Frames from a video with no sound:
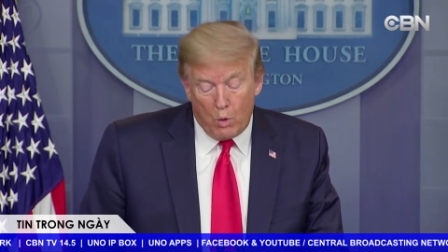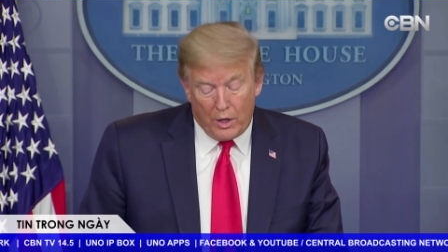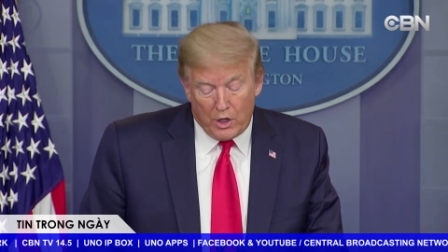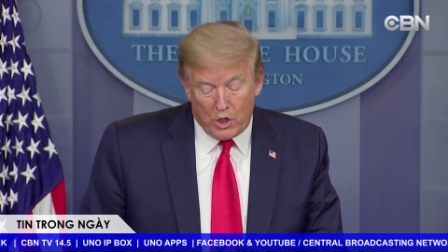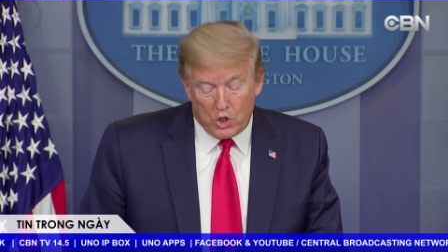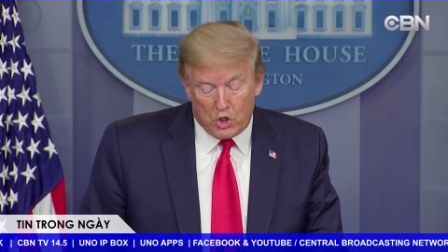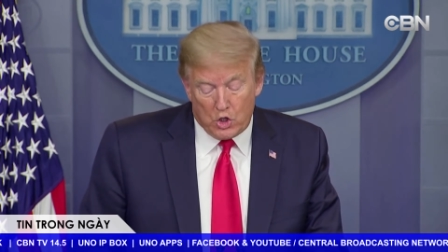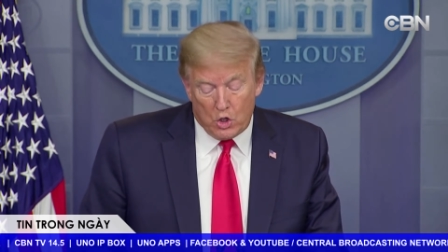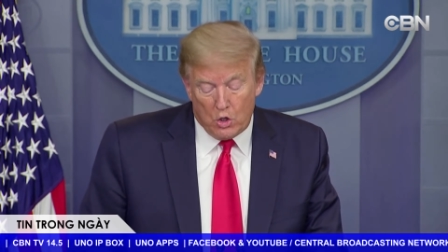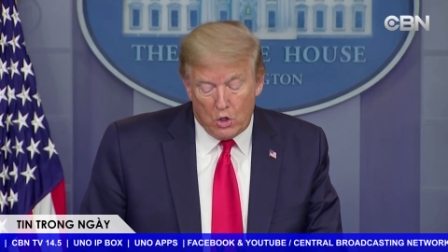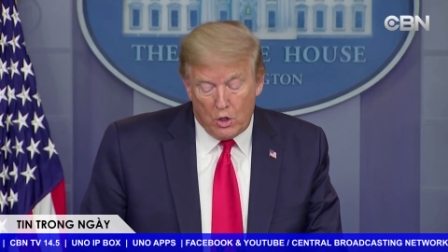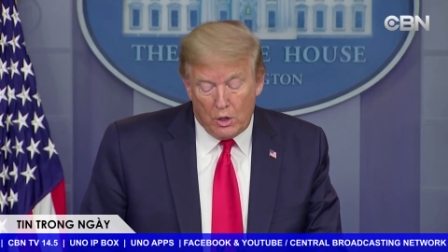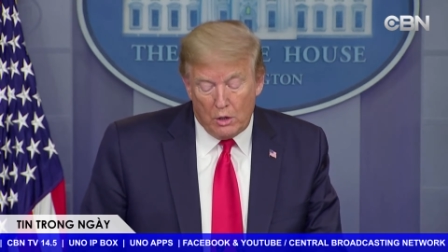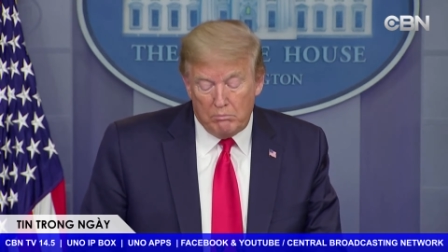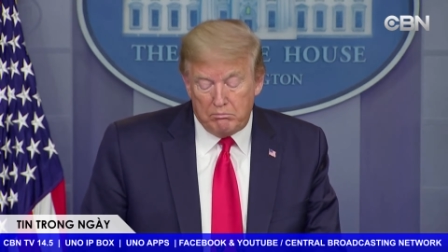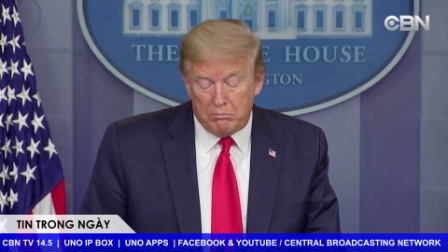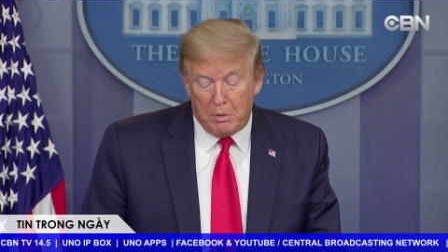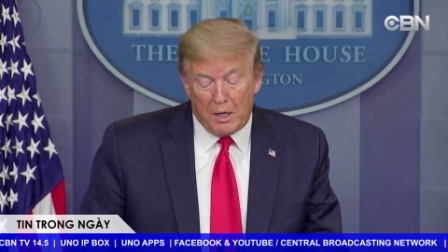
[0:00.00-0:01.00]
giữa hai
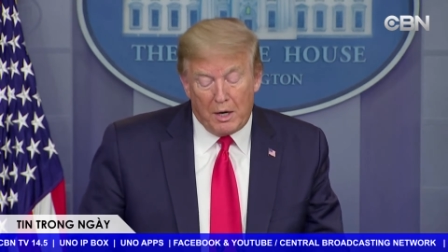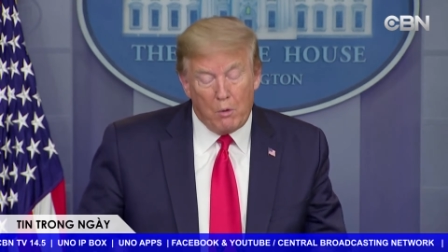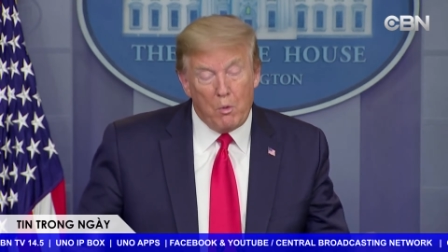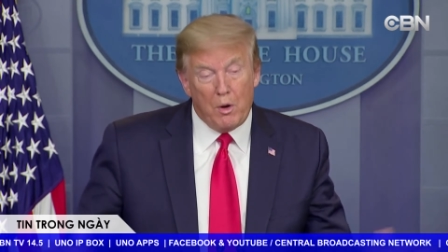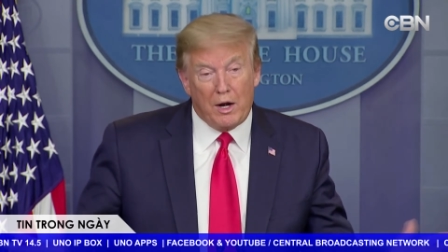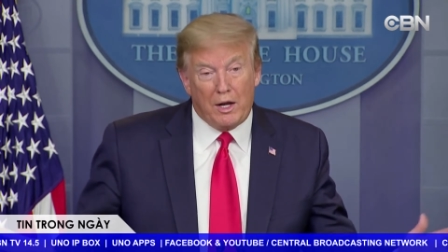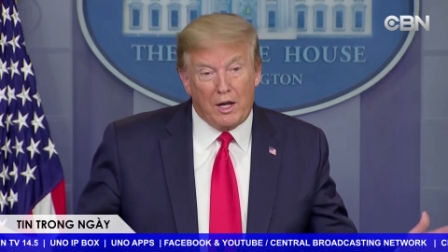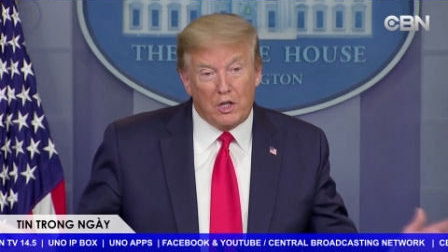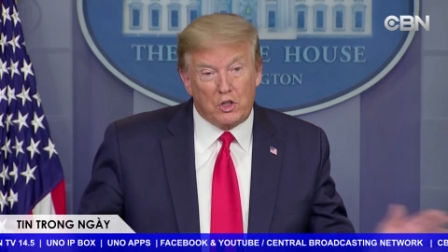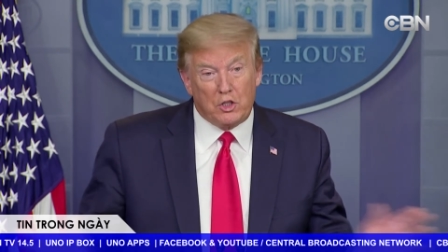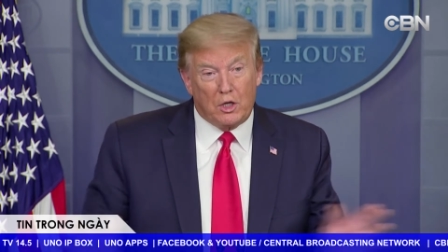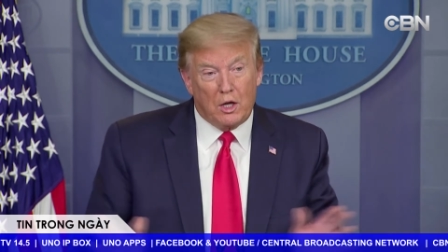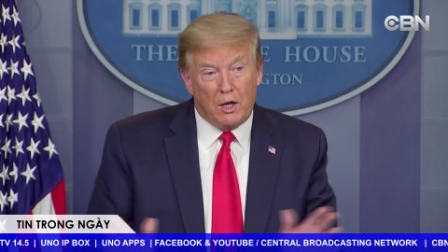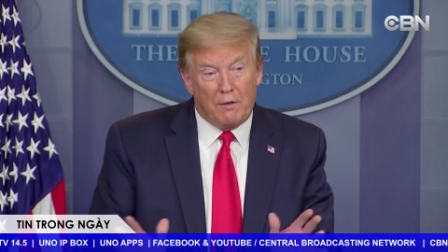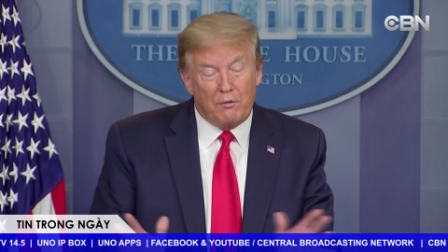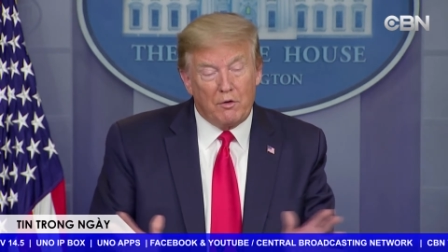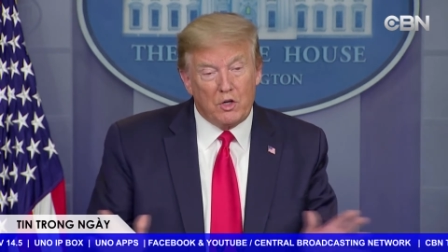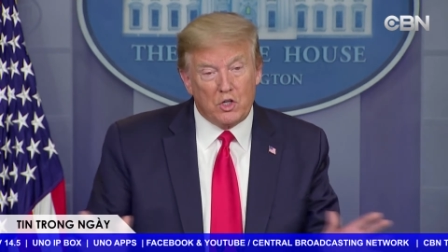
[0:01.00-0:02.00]
người cho đến đầu mùa
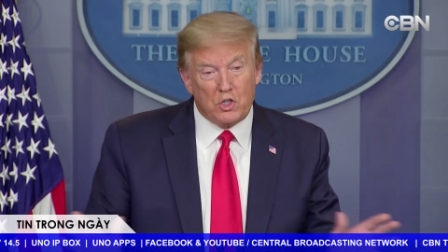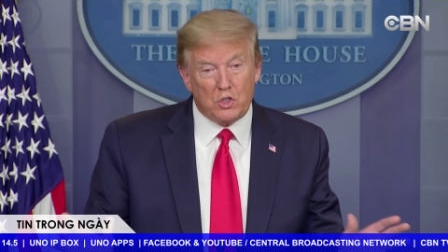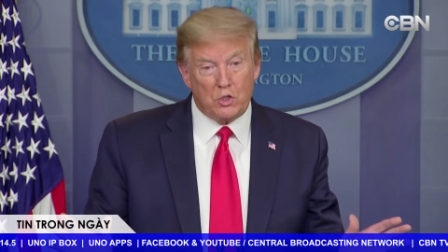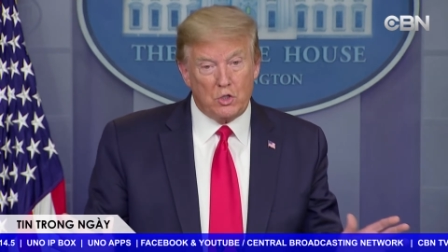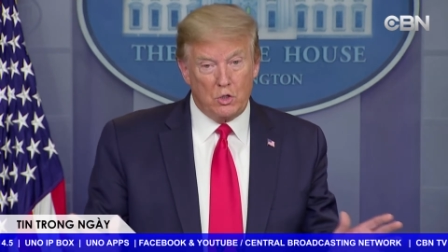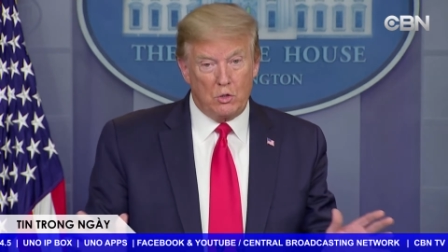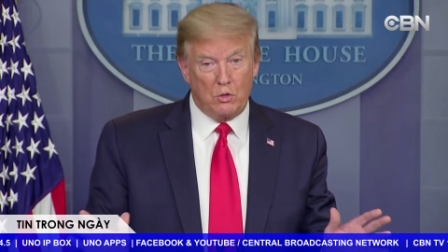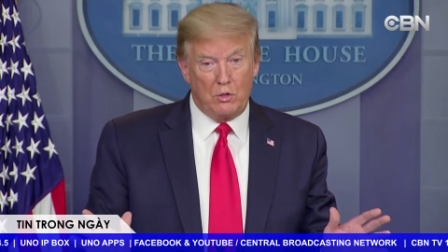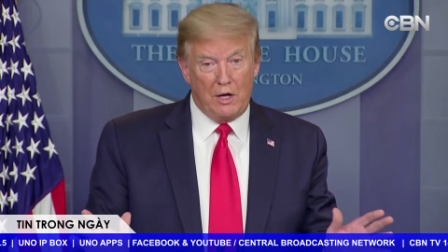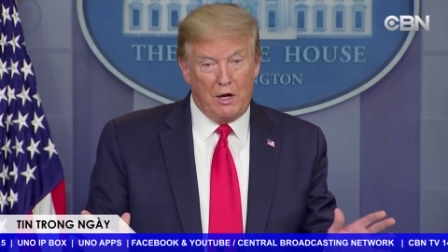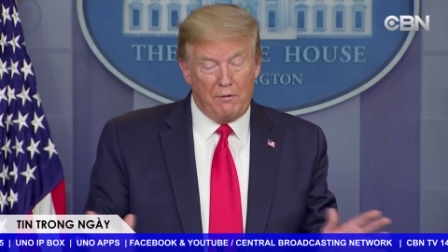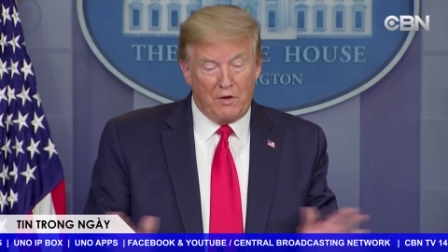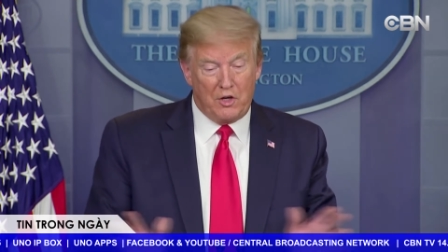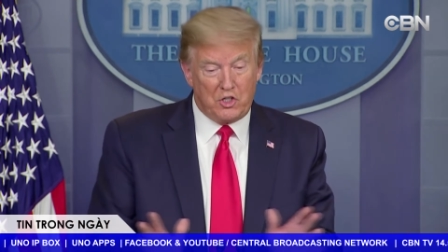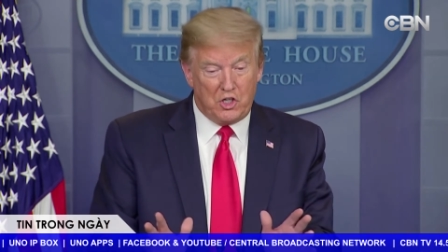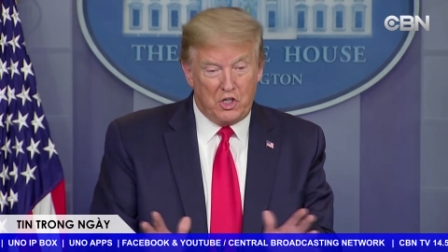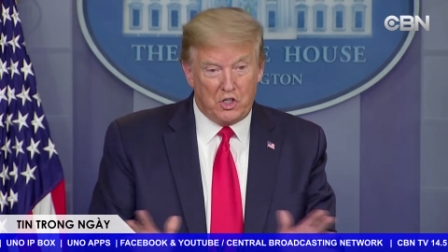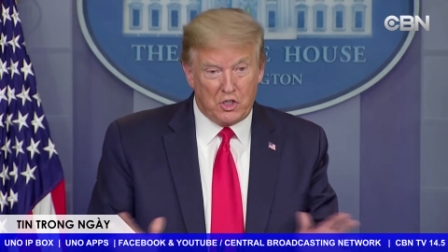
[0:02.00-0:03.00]
hè hoặc lâu
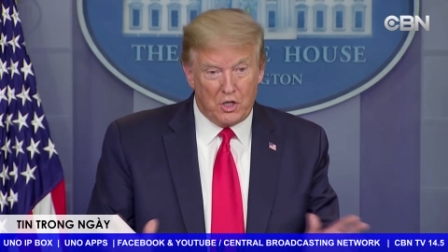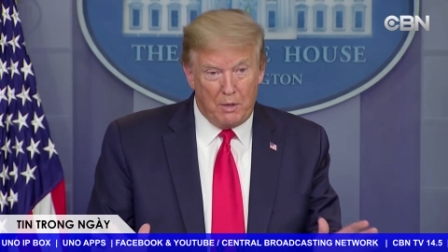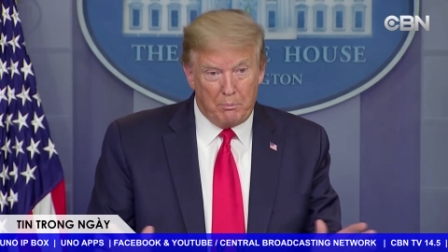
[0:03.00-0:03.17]
hơn